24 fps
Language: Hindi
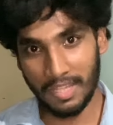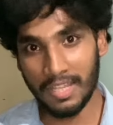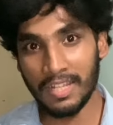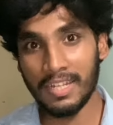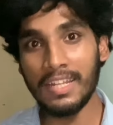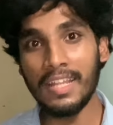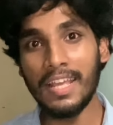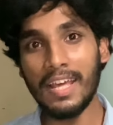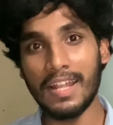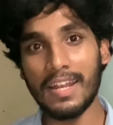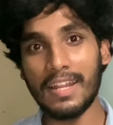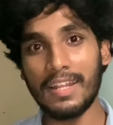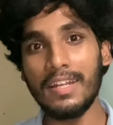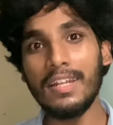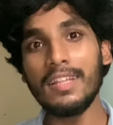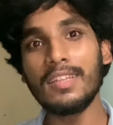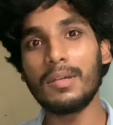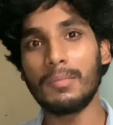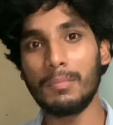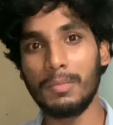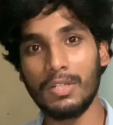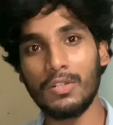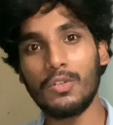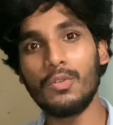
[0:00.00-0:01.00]
नहीं आ रहा है ना
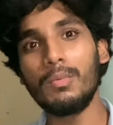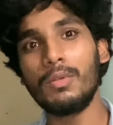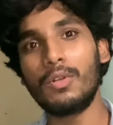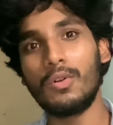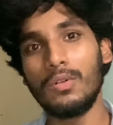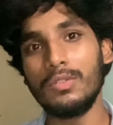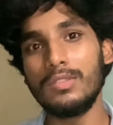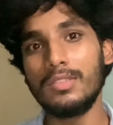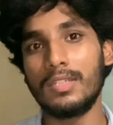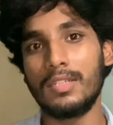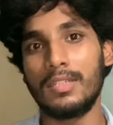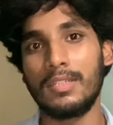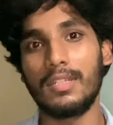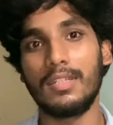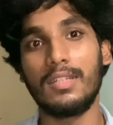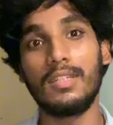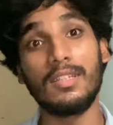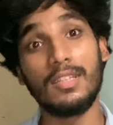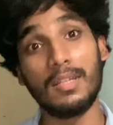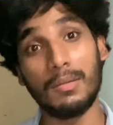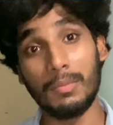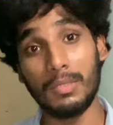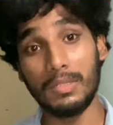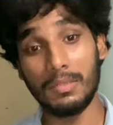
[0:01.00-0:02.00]
दमन को भी कौन जानता तो
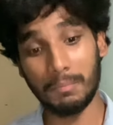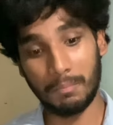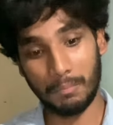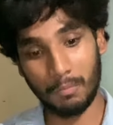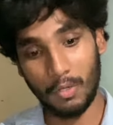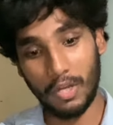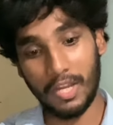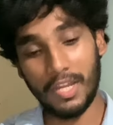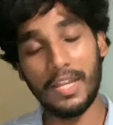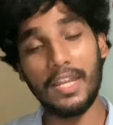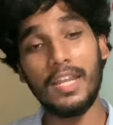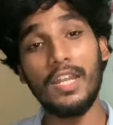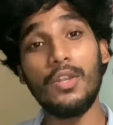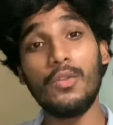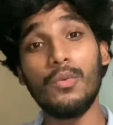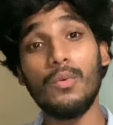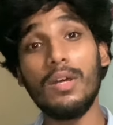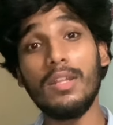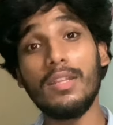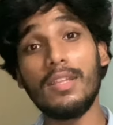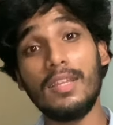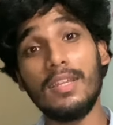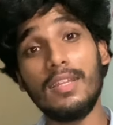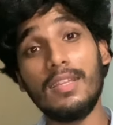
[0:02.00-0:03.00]
दमन पूरा हिट हुआ
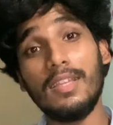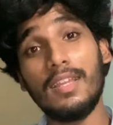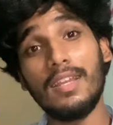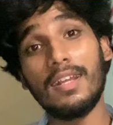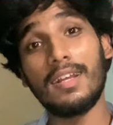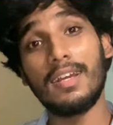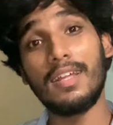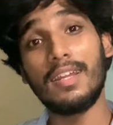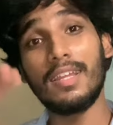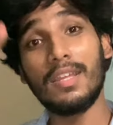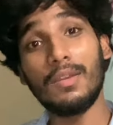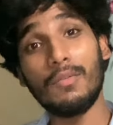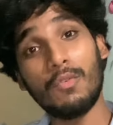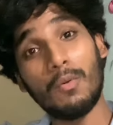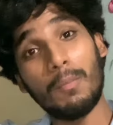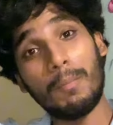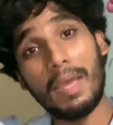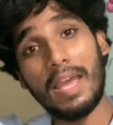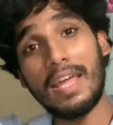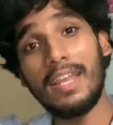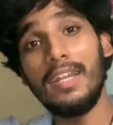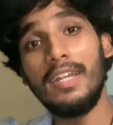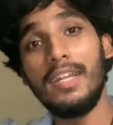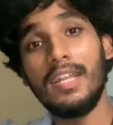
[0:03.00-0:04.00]
धीरे धीरे करके वो
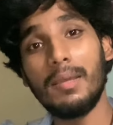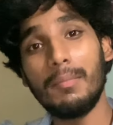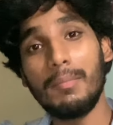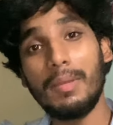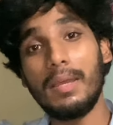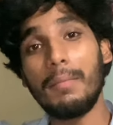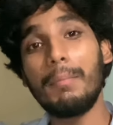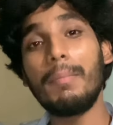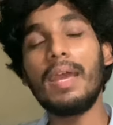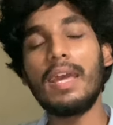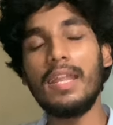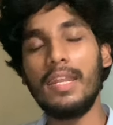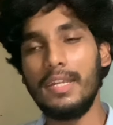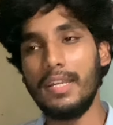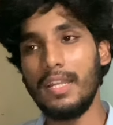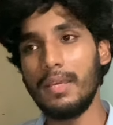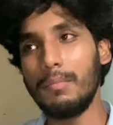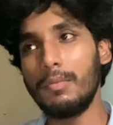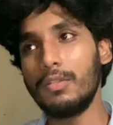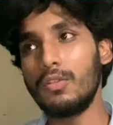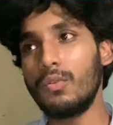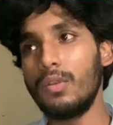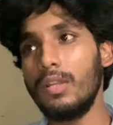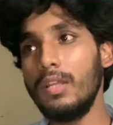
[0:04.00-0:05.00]
पैन इंडिया में है पैन इंडिया
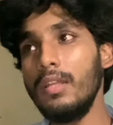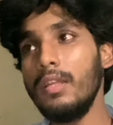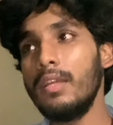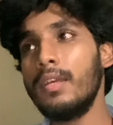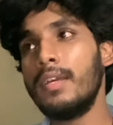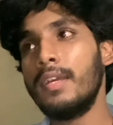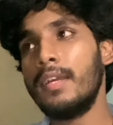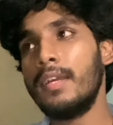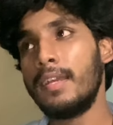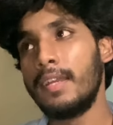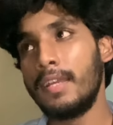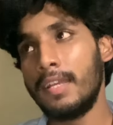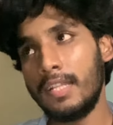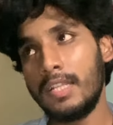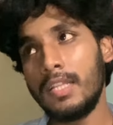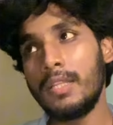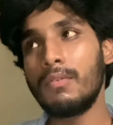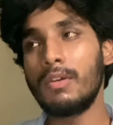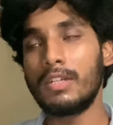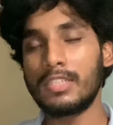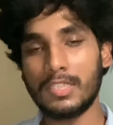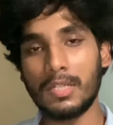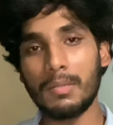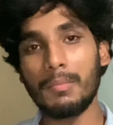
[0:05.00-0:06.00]
में तो नहीं हिंदी
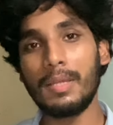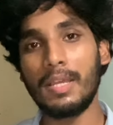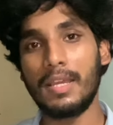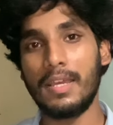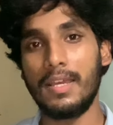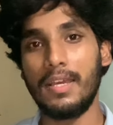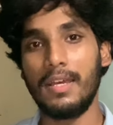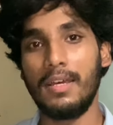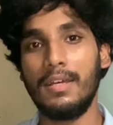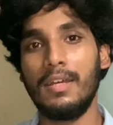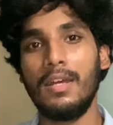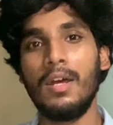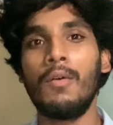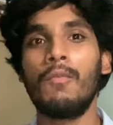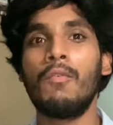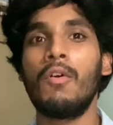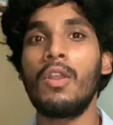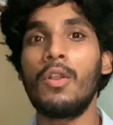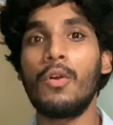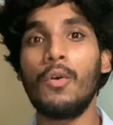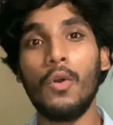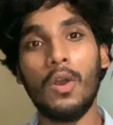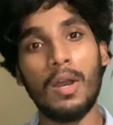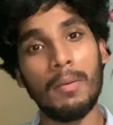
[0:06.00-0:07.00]
भाषा में आया
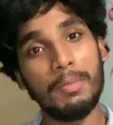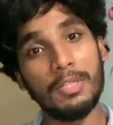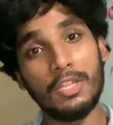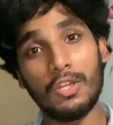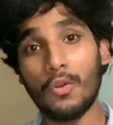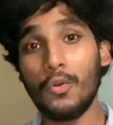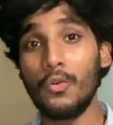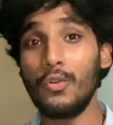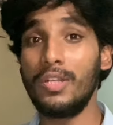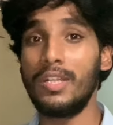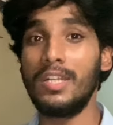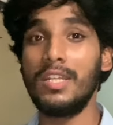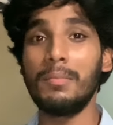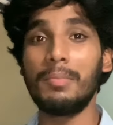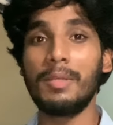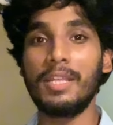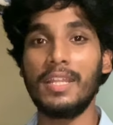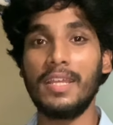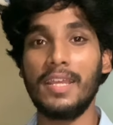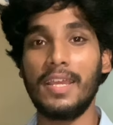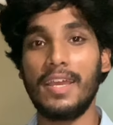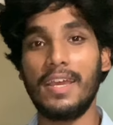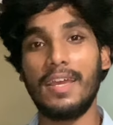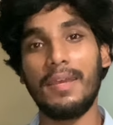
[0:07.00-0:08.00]
और अभी तो ओटीटी भी
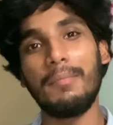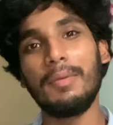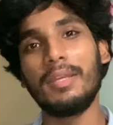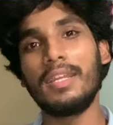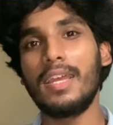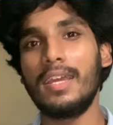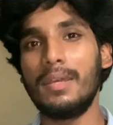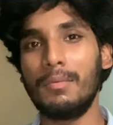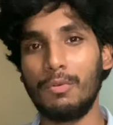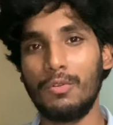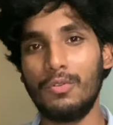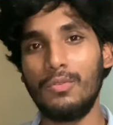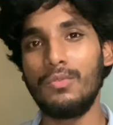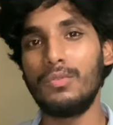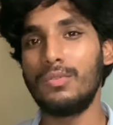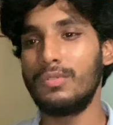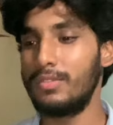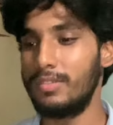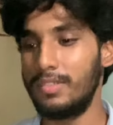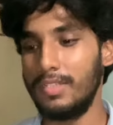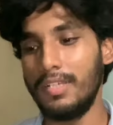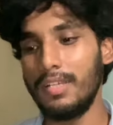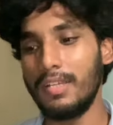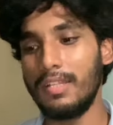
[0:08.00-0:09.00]
नहीं आया मैं क्या बोलू
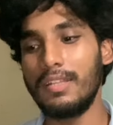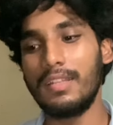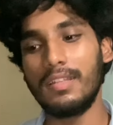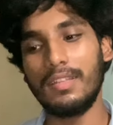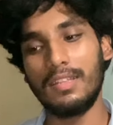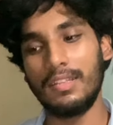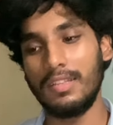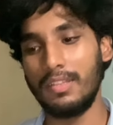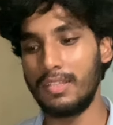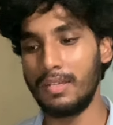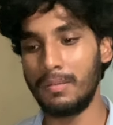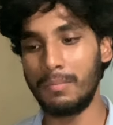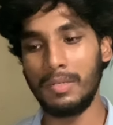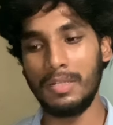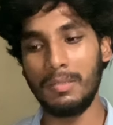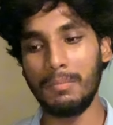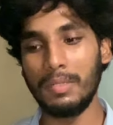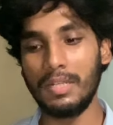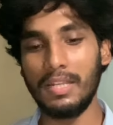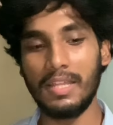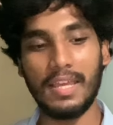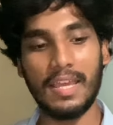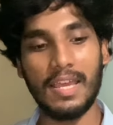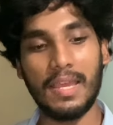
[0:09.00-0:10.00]
ठीक है दमन भी
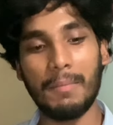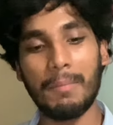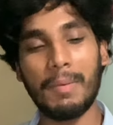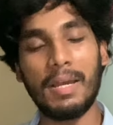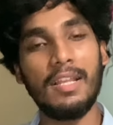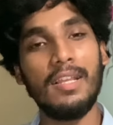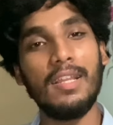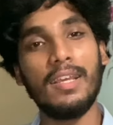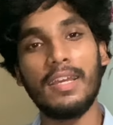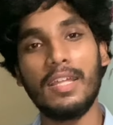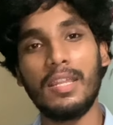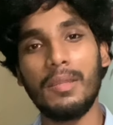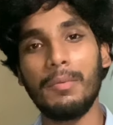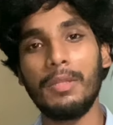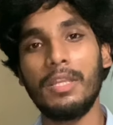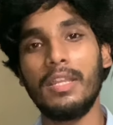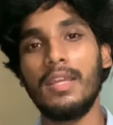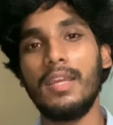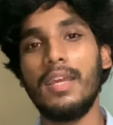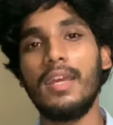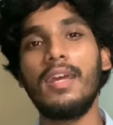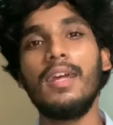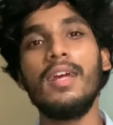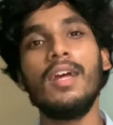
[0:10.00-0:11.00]
नहीं आया माल्यागिरी भी
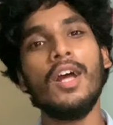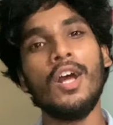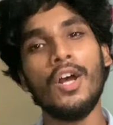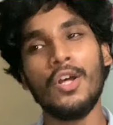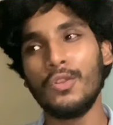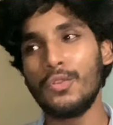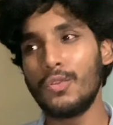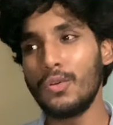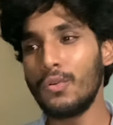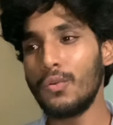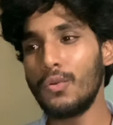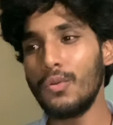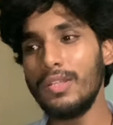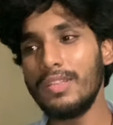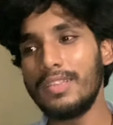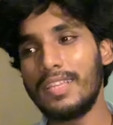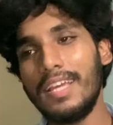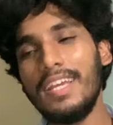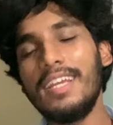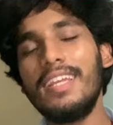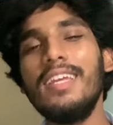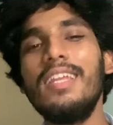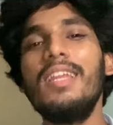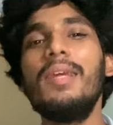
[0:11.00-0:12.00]
नहीं आया तो कोई
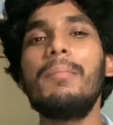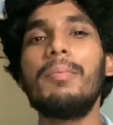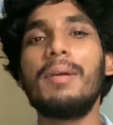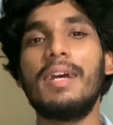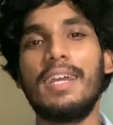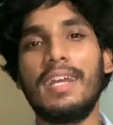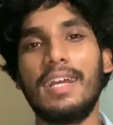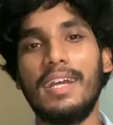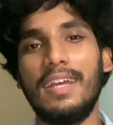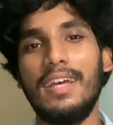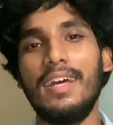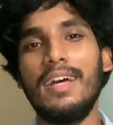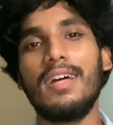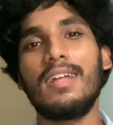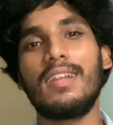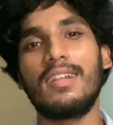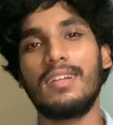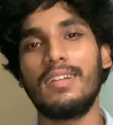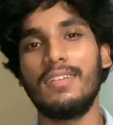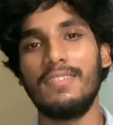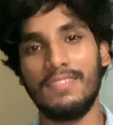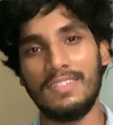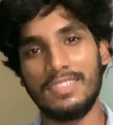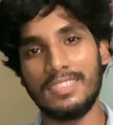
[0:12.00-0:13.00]
देख ही नहीं पाएगा
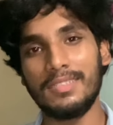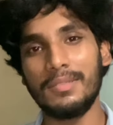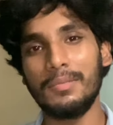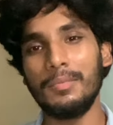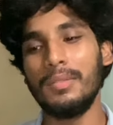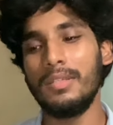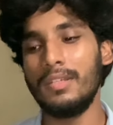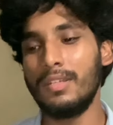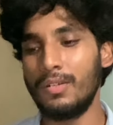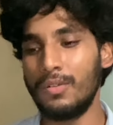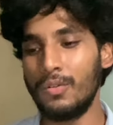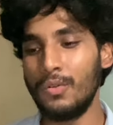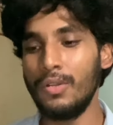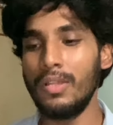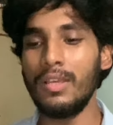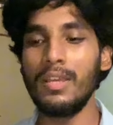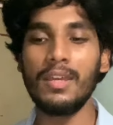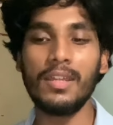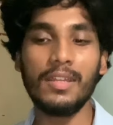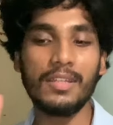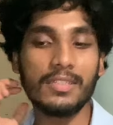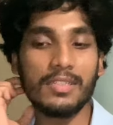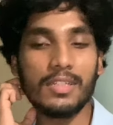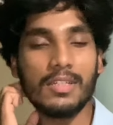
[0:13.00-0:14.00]
यार वैसे भी ओडिया
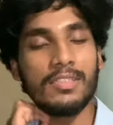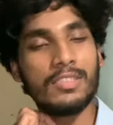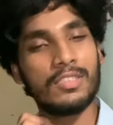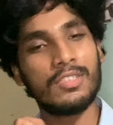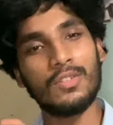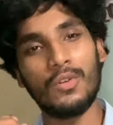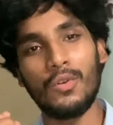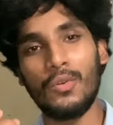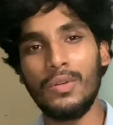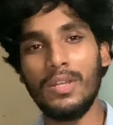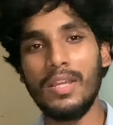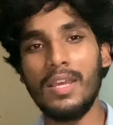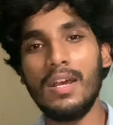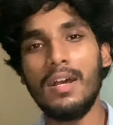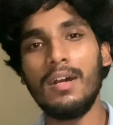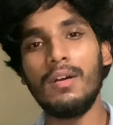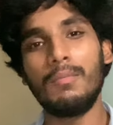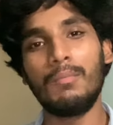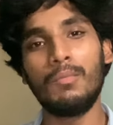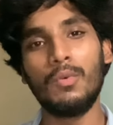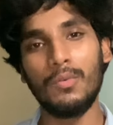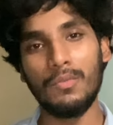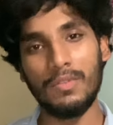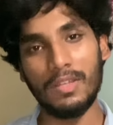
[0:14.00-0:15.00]
ओडिया
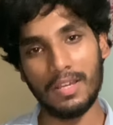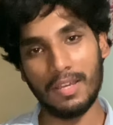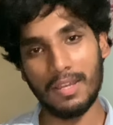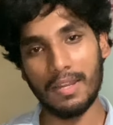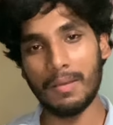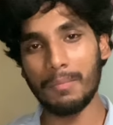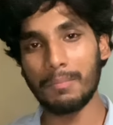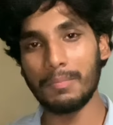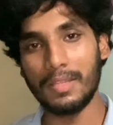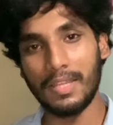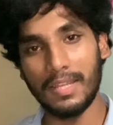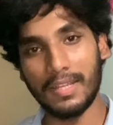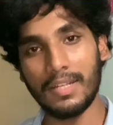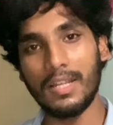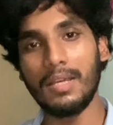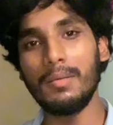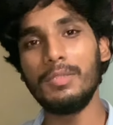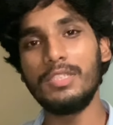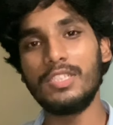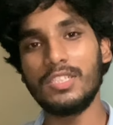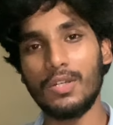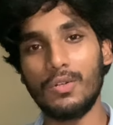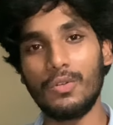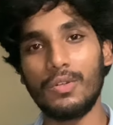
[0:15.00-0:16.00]
मूवी अगर आप देखना
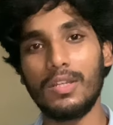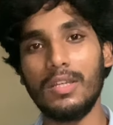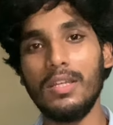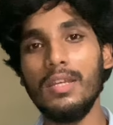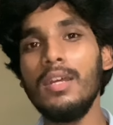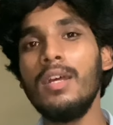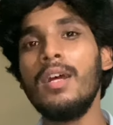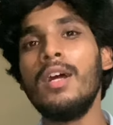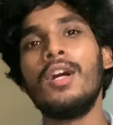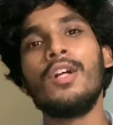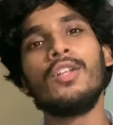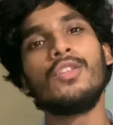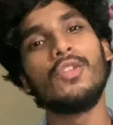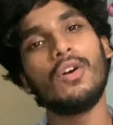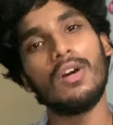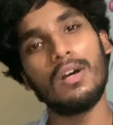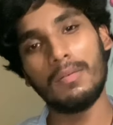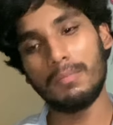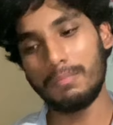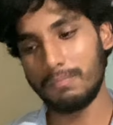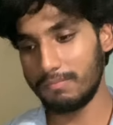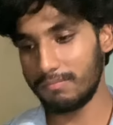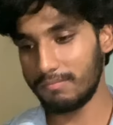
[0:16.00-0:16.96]
भी चाहोगे तो